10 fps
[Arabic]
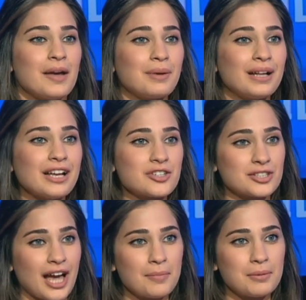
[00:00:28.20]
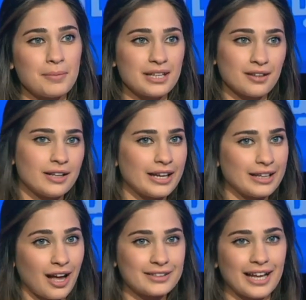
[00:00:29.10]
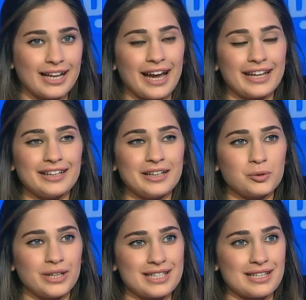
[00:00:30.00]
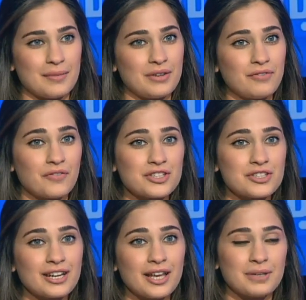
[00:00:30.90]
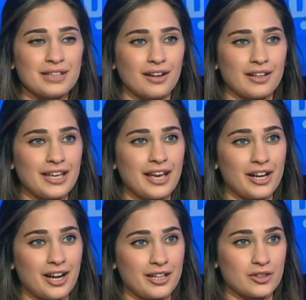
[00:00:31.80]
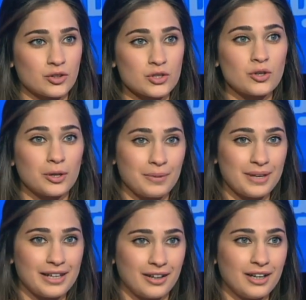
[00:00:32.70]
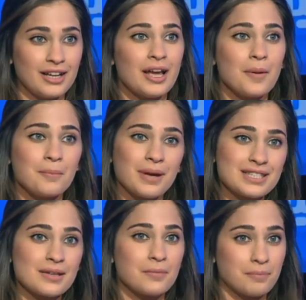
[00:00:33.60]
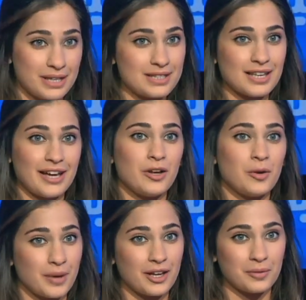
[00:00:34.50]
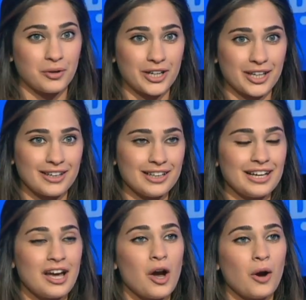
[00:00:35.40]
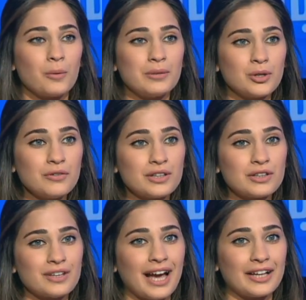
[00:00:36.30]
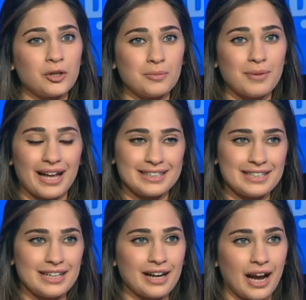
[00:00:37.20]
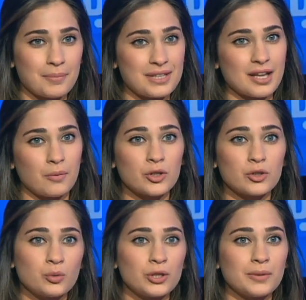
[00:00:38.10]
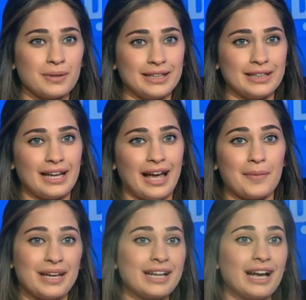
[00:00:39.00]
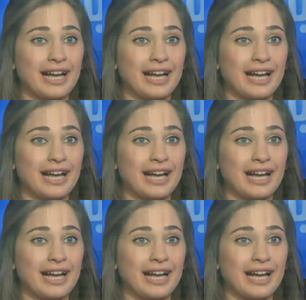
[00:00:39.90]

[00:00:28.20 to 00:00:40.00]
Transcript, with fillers: بلش الشعب البريطاني يتحضر لهيدي المناسبة ففي شركة بريطانية قررت تصدر بيرة باسم برنس هاري وميغان ماركل والملفت فيها انه المقادير عم بيستوردون من امريكا